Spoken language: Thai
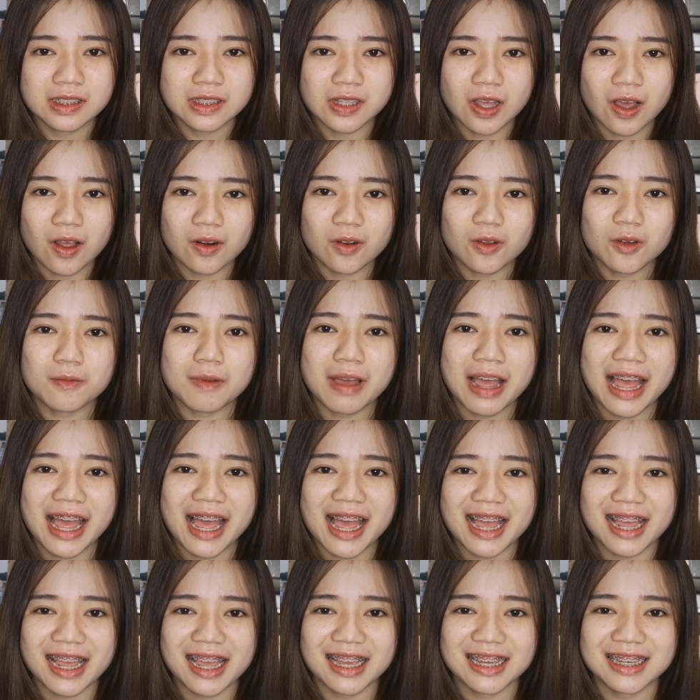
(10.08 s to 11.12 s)
สองรูปหา
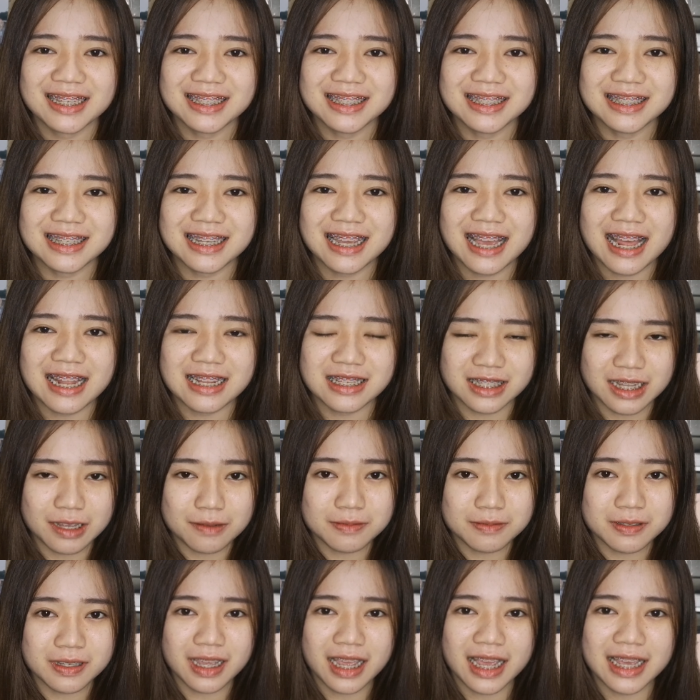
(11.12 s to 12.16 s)
ฮาก็คือการ
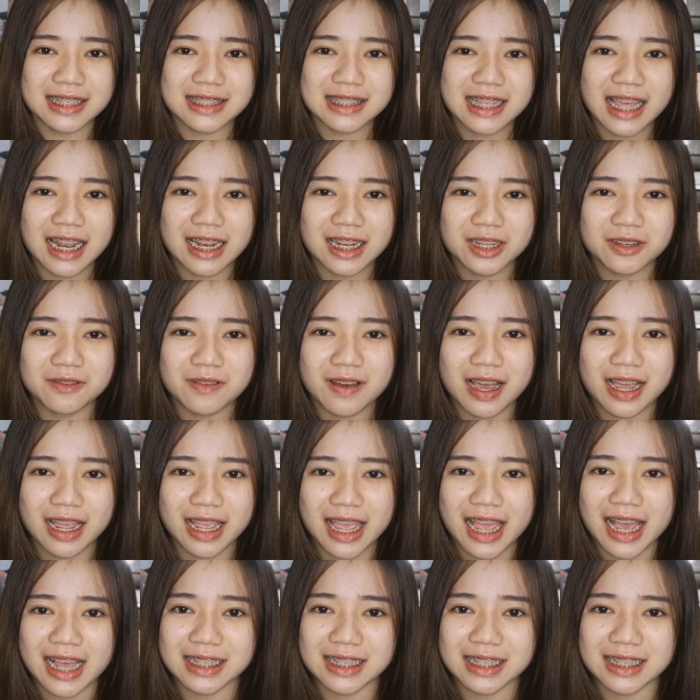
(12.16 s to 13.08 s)
ซับสไครสั้นหรือว่า